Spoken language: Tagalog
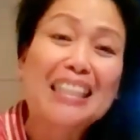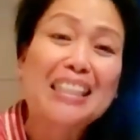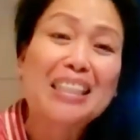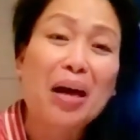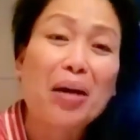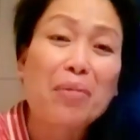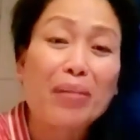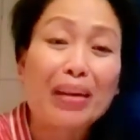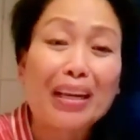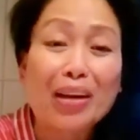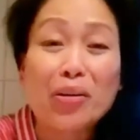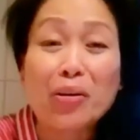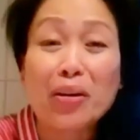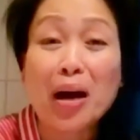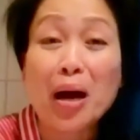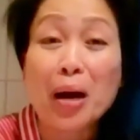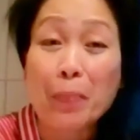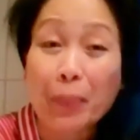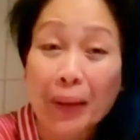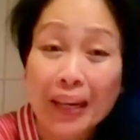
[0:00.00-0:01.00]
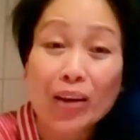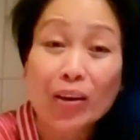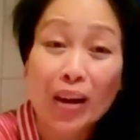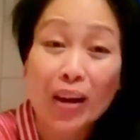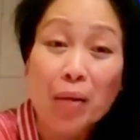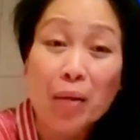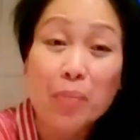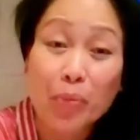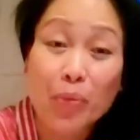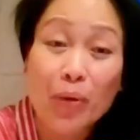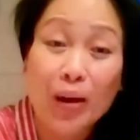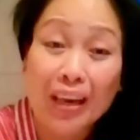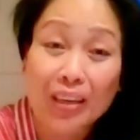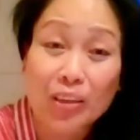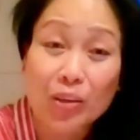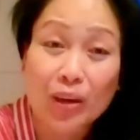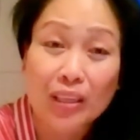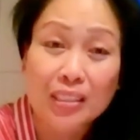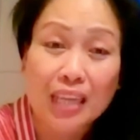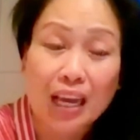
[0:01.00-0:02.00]
kasi sa pareho lang, pareho lang ang buhay
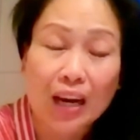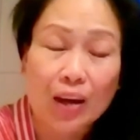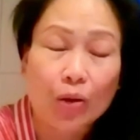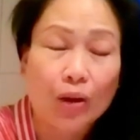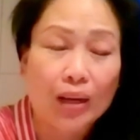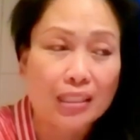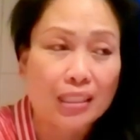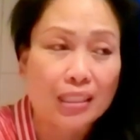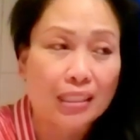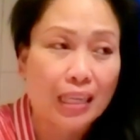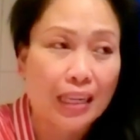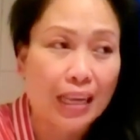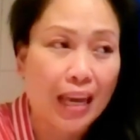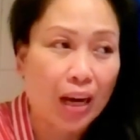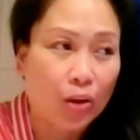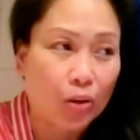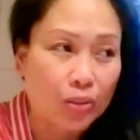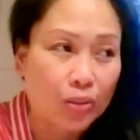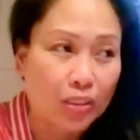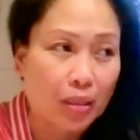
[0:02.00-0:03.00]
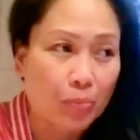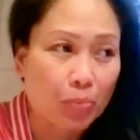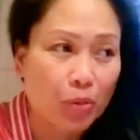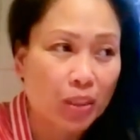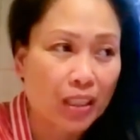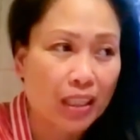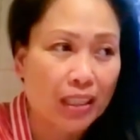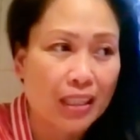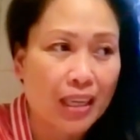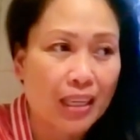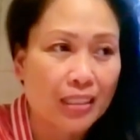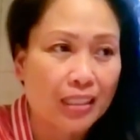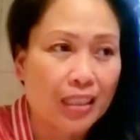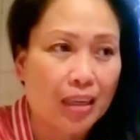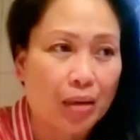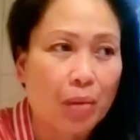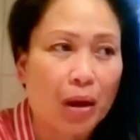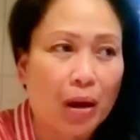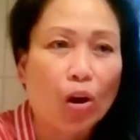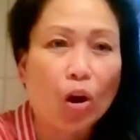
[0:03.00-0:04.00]
ko kasi ako kasi sanay ako sa
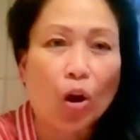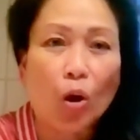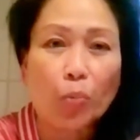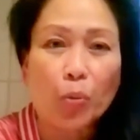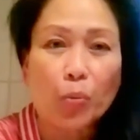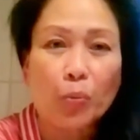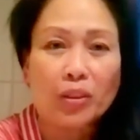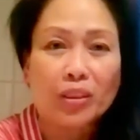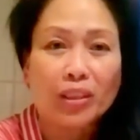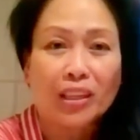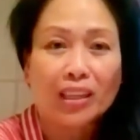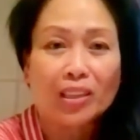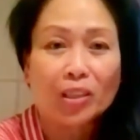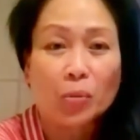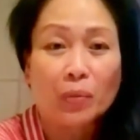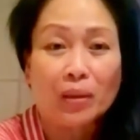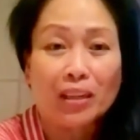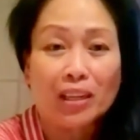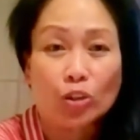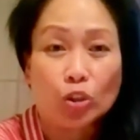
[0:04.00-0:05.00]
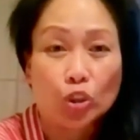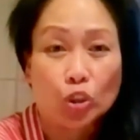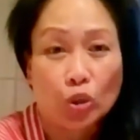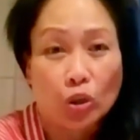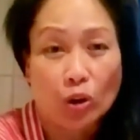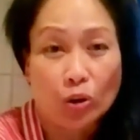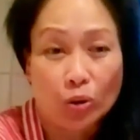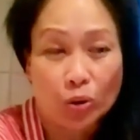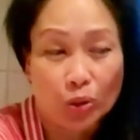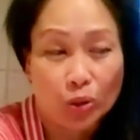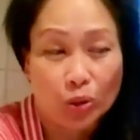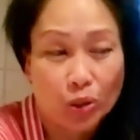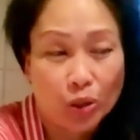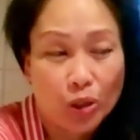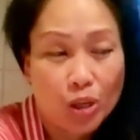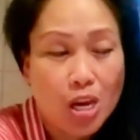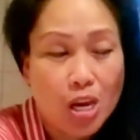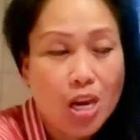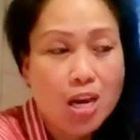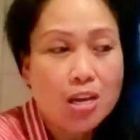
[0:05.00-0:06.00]
multitasking. Bago ako pumunta dito, may negosyo ako,
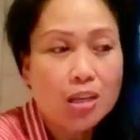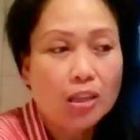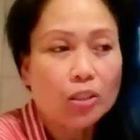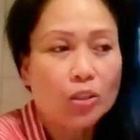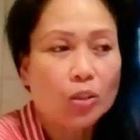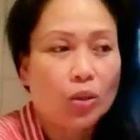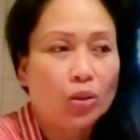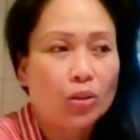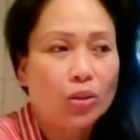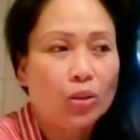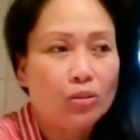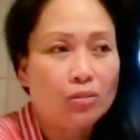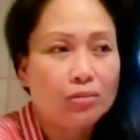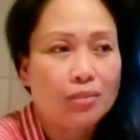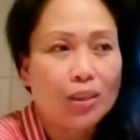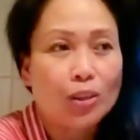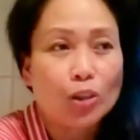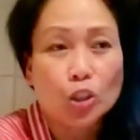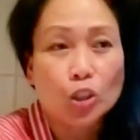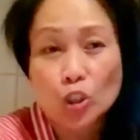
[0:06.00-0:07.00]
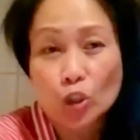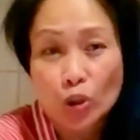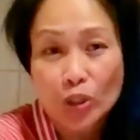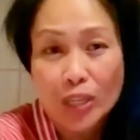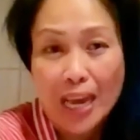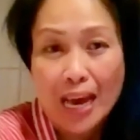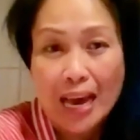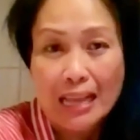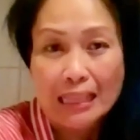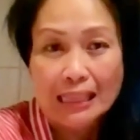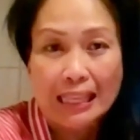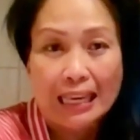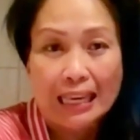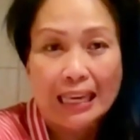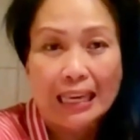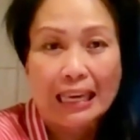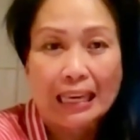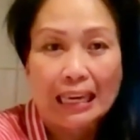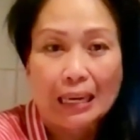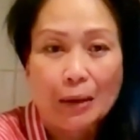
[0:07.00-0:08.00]
no? So, yung negosyo ko
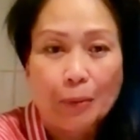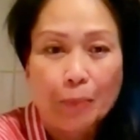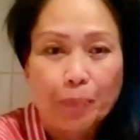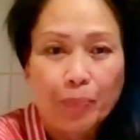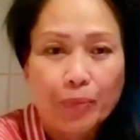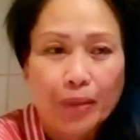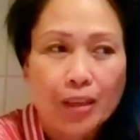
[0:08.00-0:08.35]
dati,